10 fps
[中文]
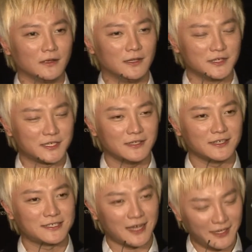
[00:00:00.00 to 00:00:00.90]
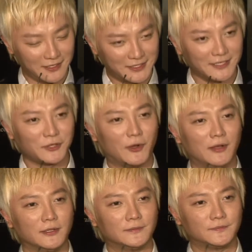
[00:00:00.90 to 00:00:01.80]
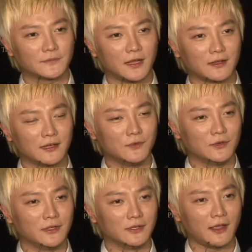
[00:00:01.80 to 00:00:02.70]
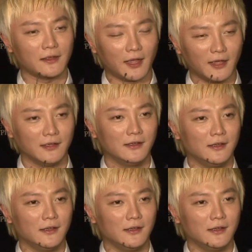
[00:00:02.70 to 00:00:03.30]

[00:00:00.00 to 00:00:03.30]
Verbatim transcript: 人生的下一个阶段了。那跟我的太太，